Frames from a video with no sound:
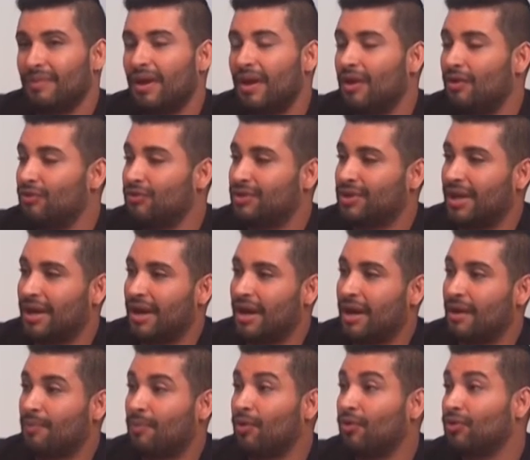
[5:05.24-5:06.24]

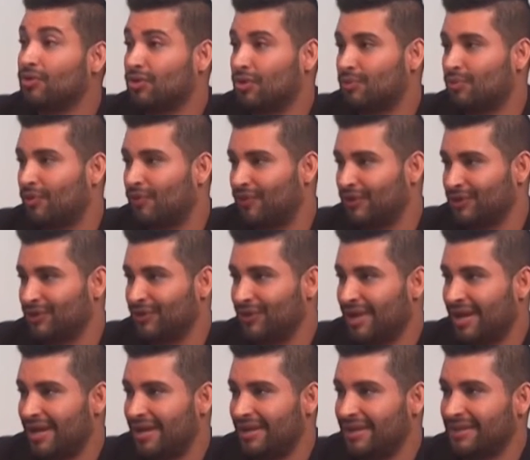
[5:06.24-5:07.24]
usar productos
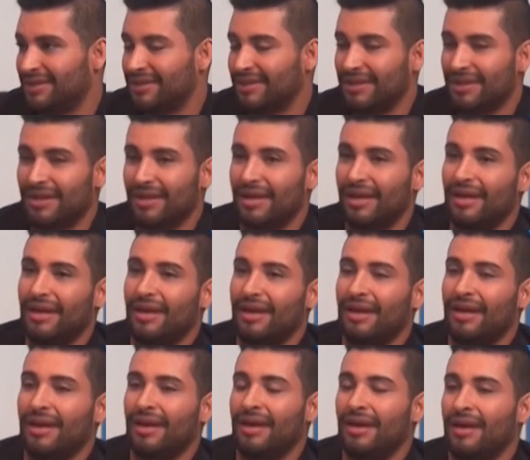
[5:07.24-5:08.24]
profesionales
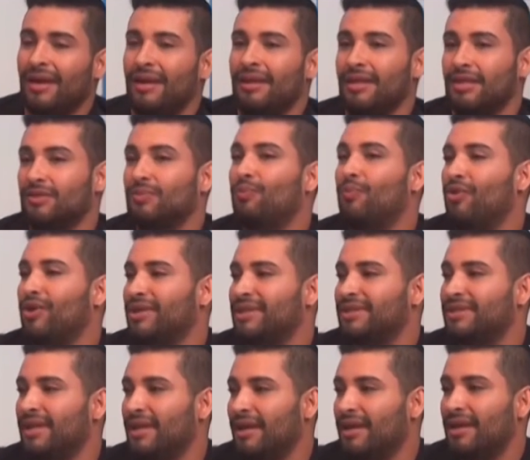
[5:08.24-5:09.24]
eh,
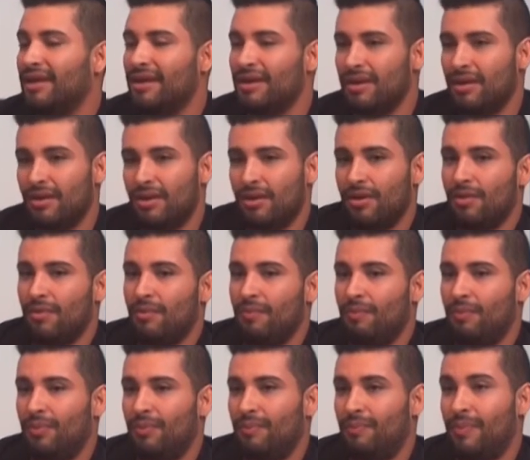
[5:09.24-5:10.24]
después de
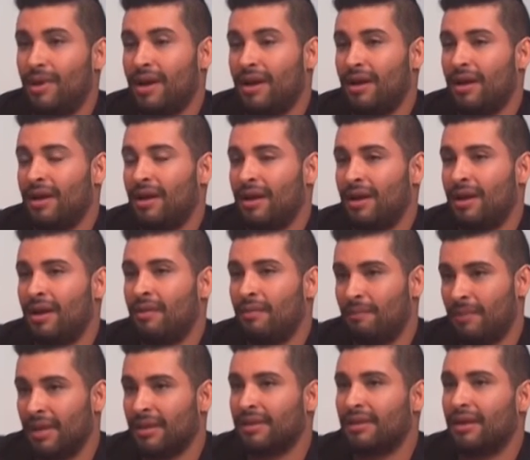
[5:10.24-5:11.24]
para
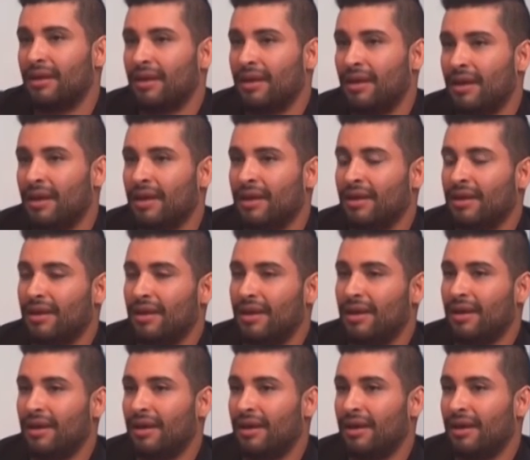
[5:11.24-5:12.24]
mantener
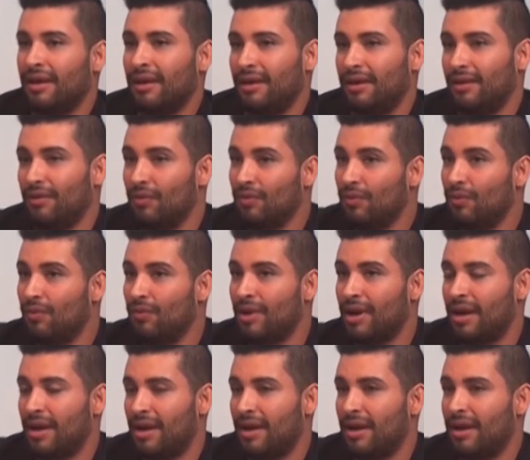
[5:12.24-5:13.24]
eh,
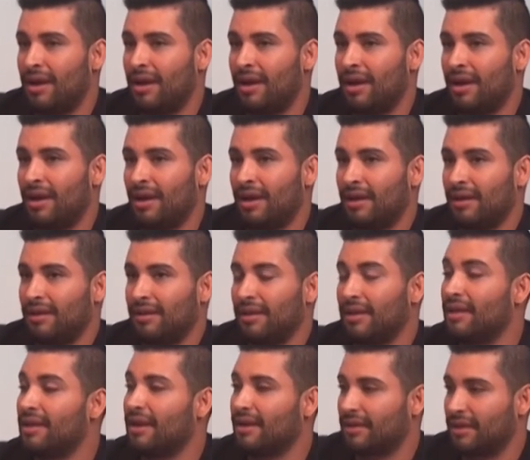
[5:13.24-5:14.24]
una
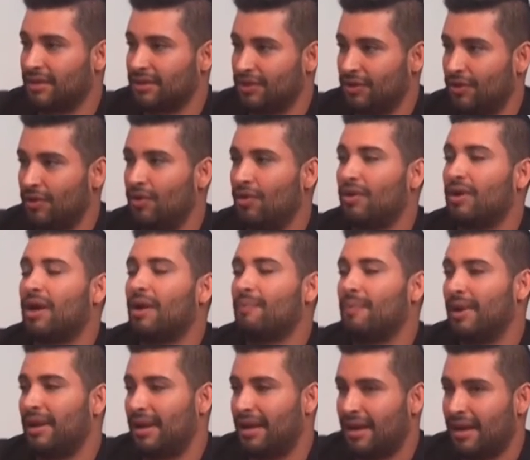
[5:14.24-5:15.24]
hidratación
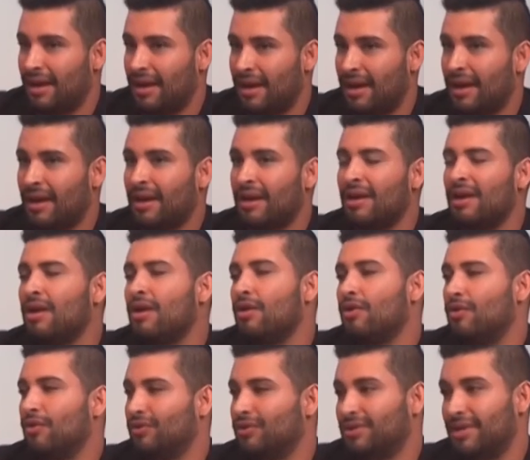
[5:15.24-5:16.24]
capilar,
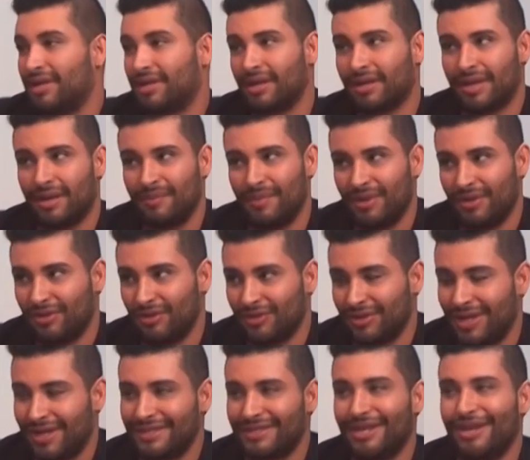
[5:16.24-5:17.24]
no usar tratamientos
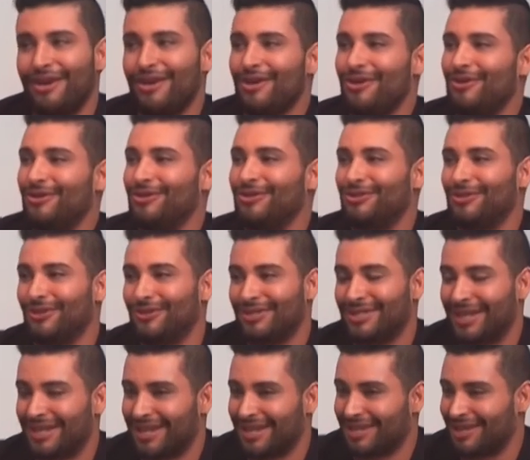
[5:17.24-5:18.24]
caseros, no
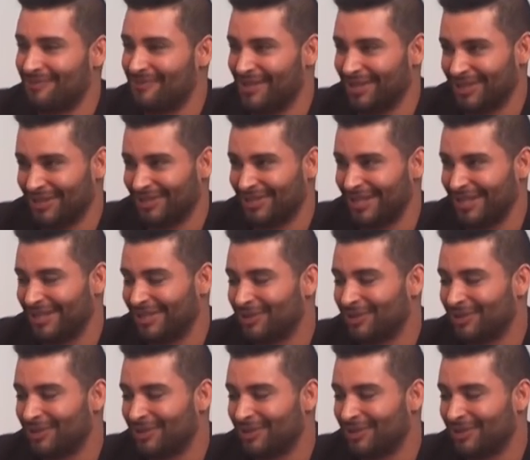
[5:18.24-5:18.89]
usar tratamientos del